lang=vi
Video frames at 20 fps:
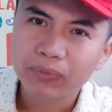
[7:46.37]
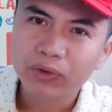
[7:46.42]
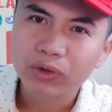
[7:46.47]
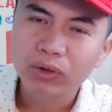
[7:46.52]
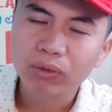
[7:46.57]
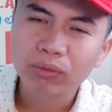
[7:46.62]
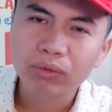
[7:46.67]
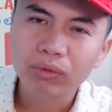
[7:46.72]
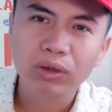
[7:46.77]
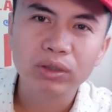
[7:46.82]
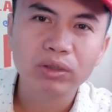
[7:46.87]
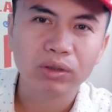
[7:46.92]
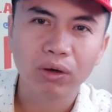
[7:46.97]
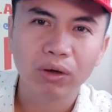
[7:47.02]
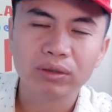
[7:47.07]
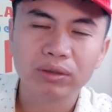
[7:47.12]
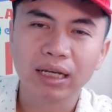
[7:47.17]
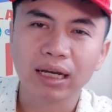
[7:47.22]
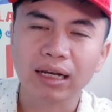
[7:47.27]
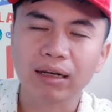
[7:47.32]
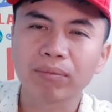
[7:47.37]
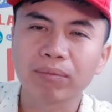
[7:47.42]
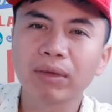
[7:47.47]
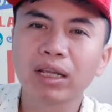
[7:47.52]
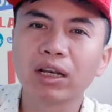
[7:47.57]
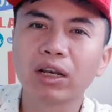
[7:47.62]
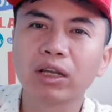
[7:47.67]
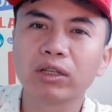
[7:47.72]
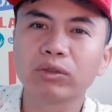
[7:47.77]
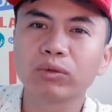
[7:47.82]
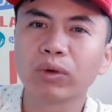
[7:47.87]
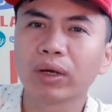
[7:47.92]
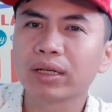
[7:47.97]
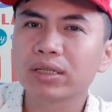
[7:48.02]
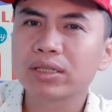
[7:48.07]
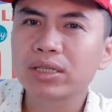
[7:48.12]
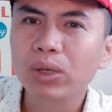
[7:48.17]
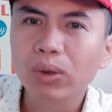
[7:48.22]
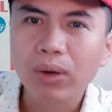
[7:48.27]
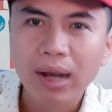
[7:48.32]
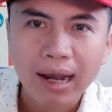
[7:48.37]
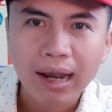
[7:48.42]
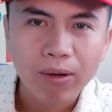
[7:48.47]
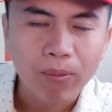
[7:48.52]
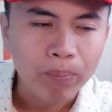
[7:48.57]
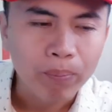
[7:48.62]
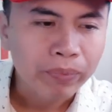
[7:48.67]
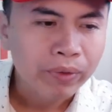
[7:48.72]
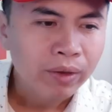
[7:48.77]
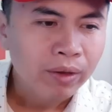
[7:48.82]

chúng tôi cho rằng biên lợi nhuận siêu cao.